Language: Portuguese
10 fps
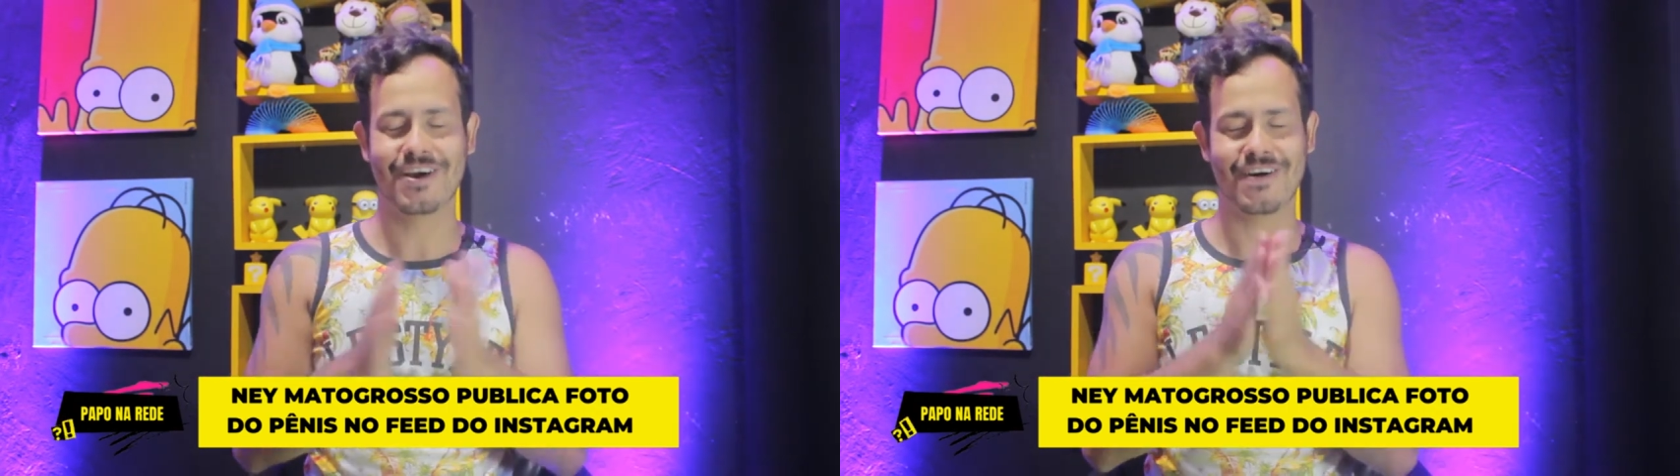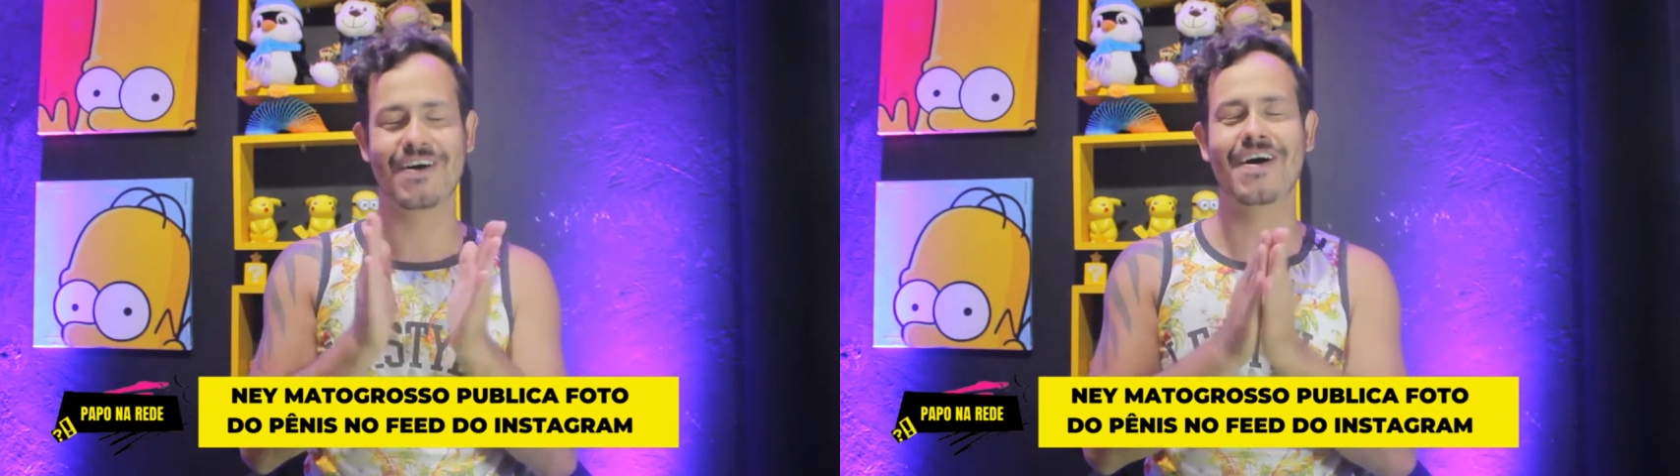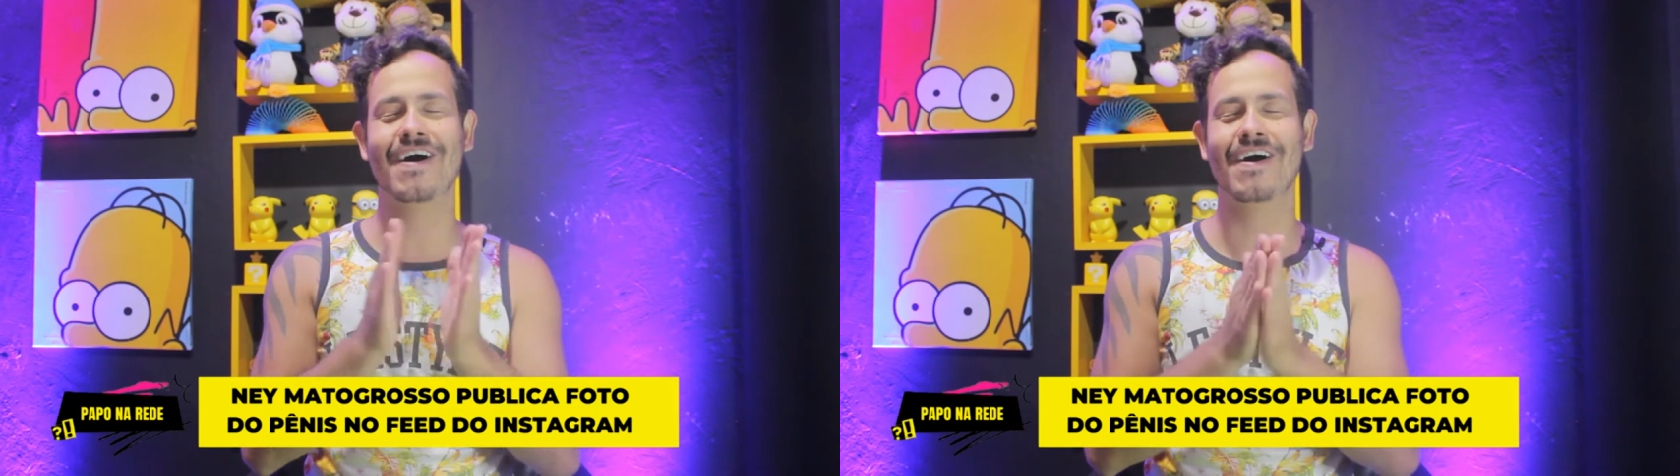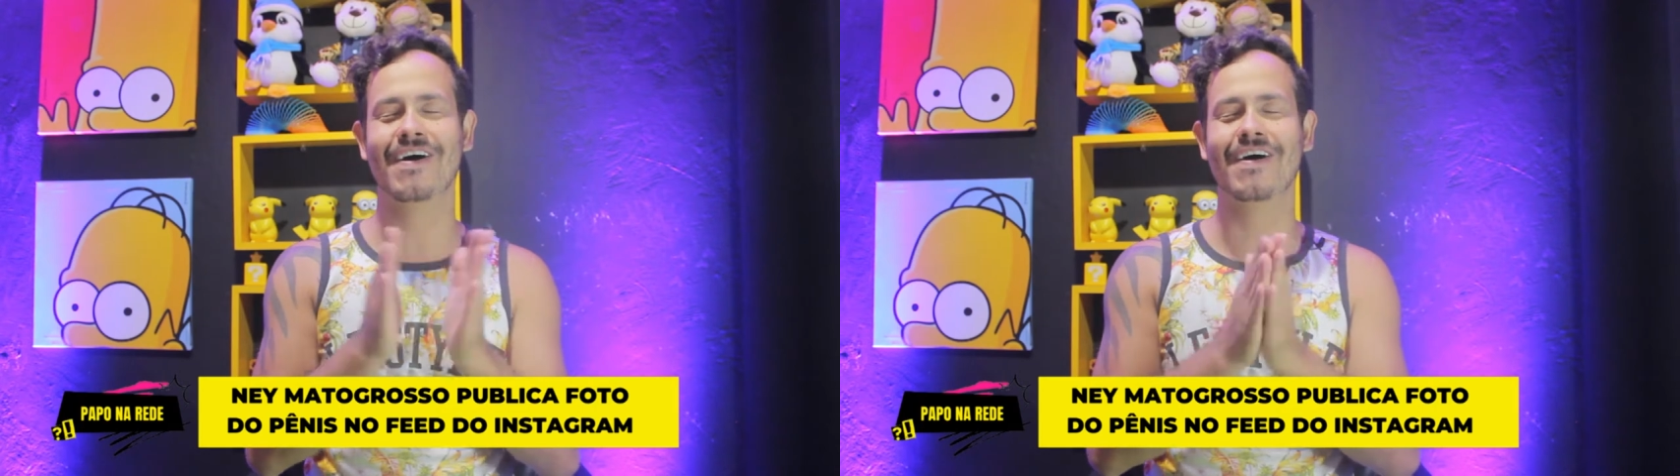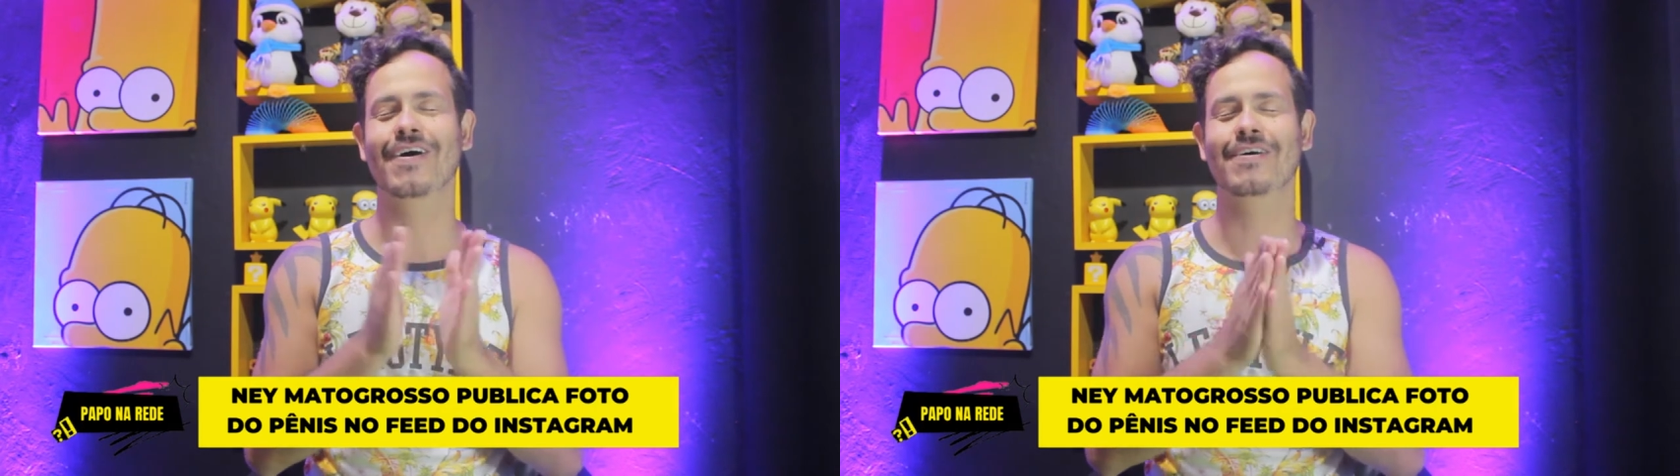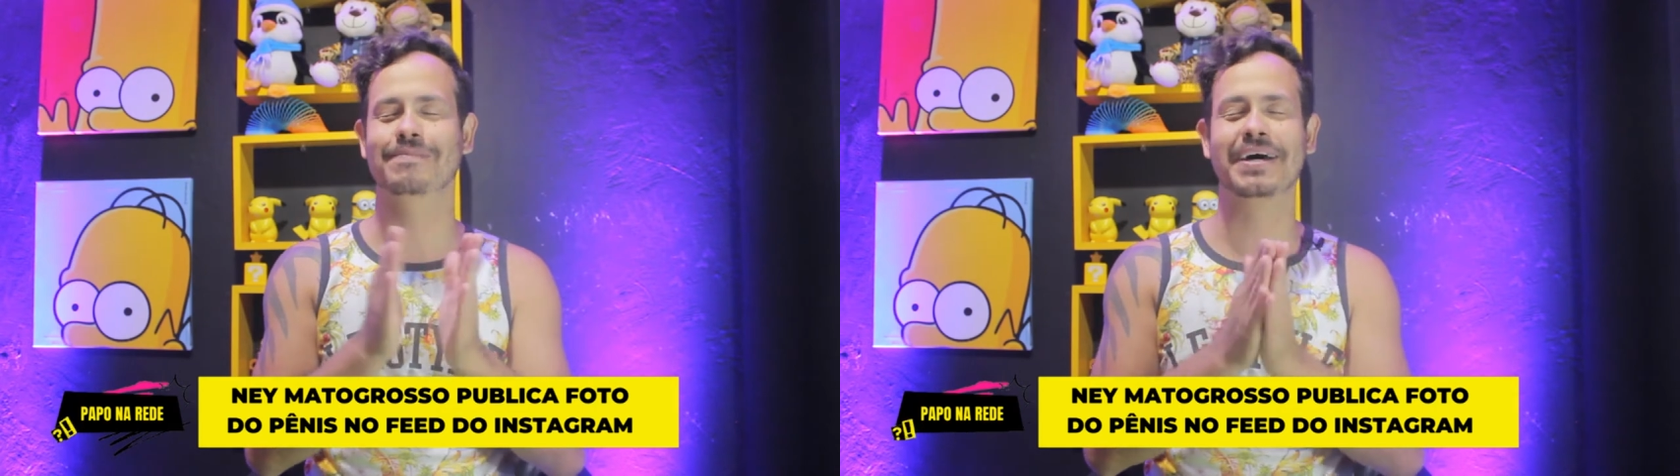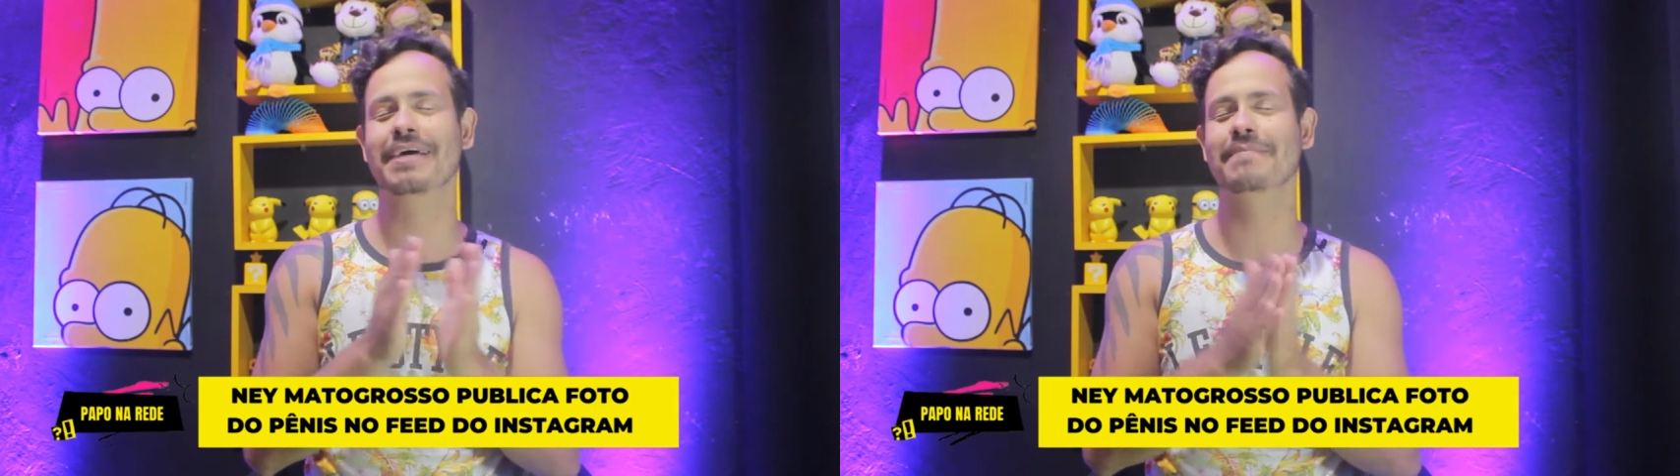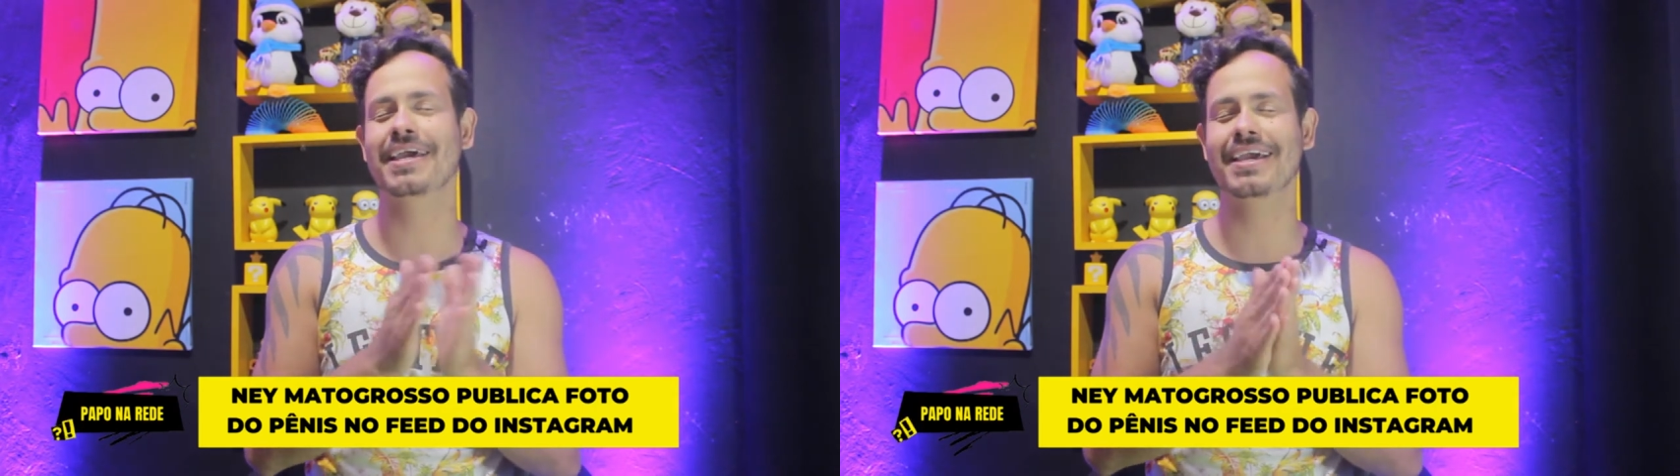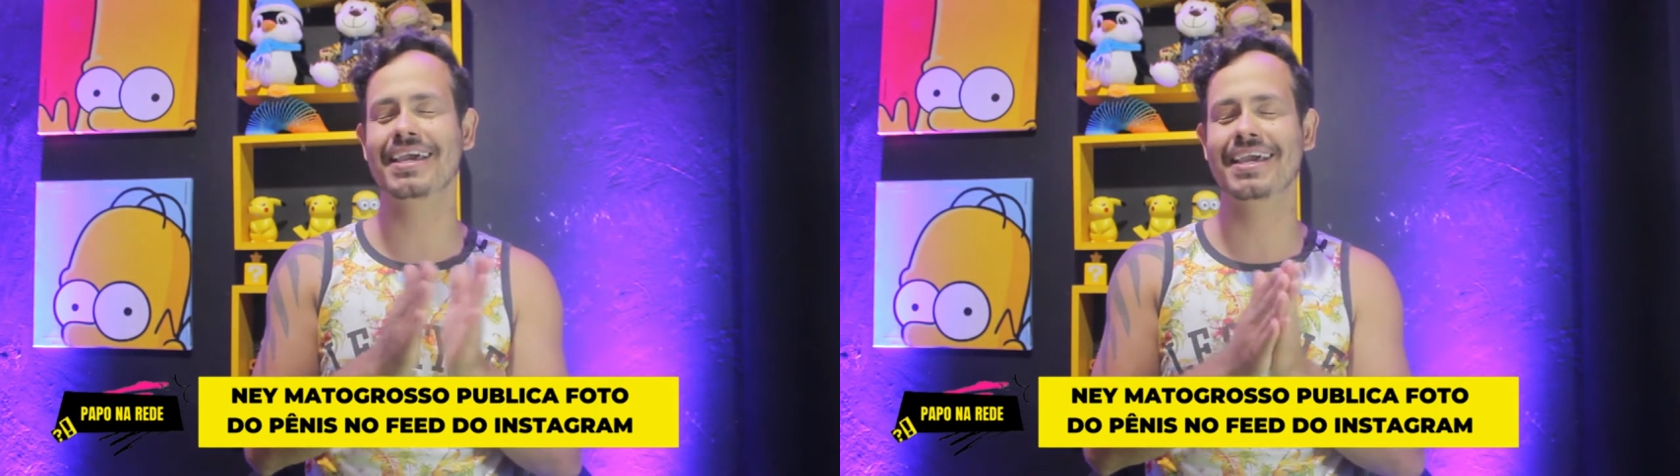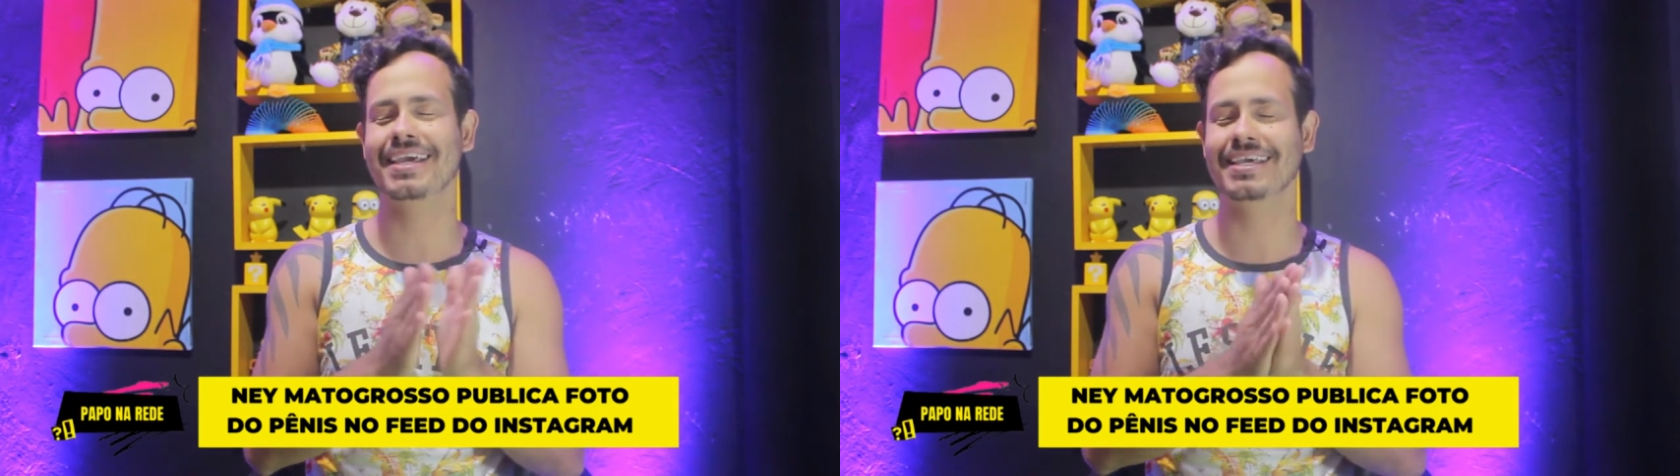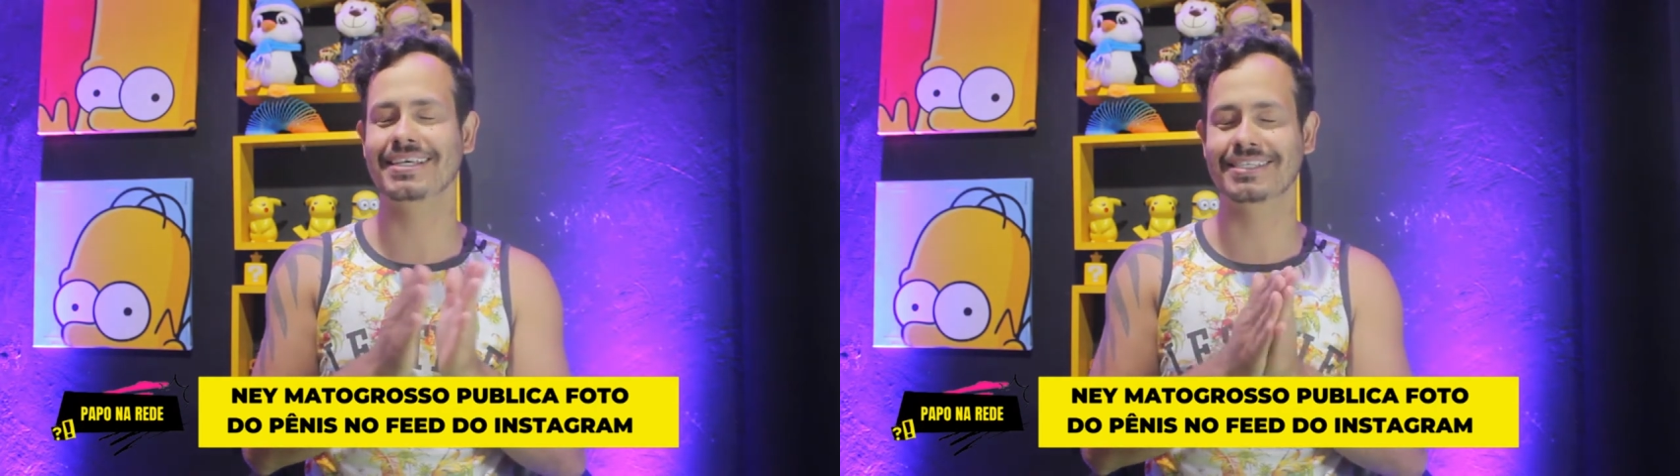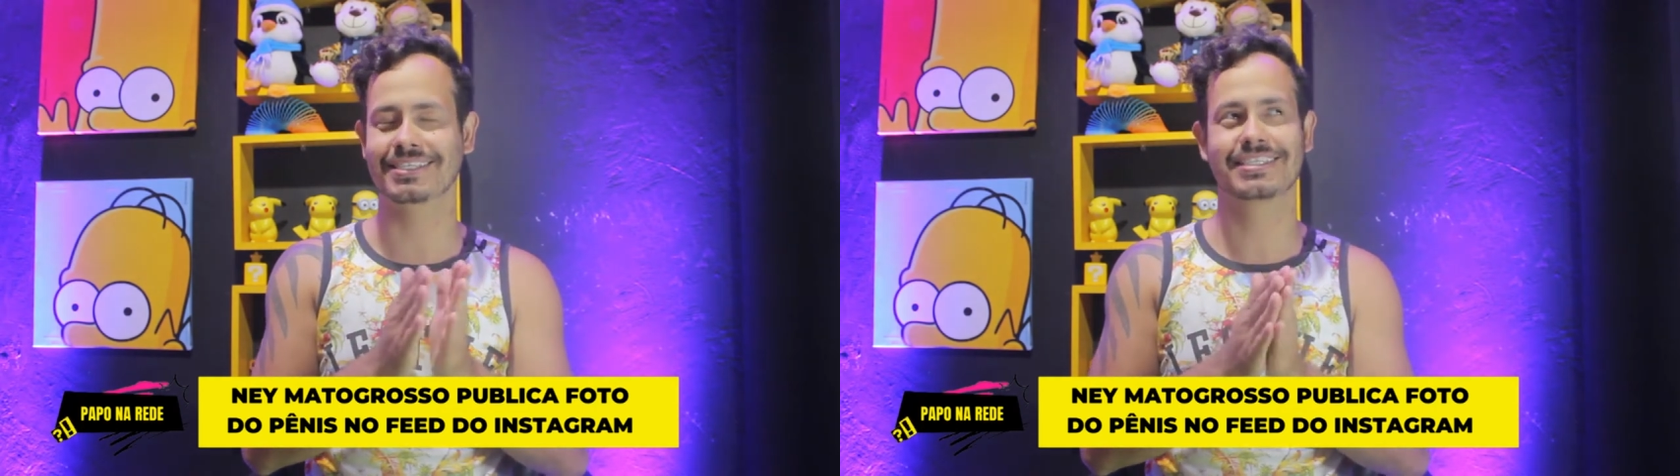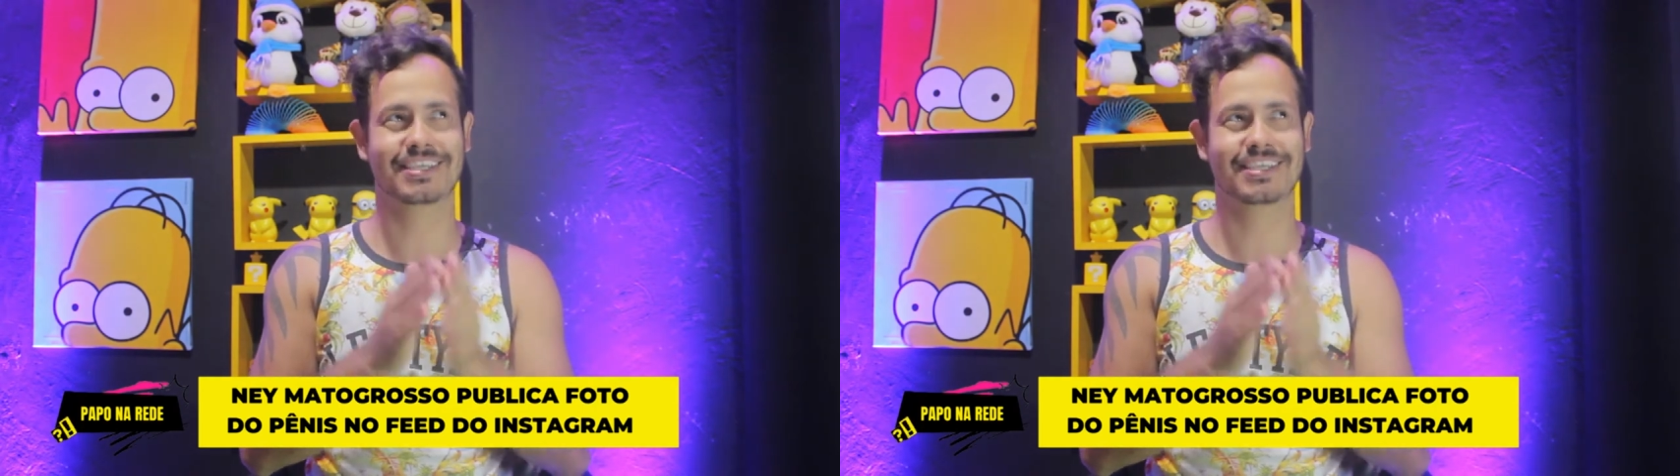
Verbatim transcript: Oh, parabéns!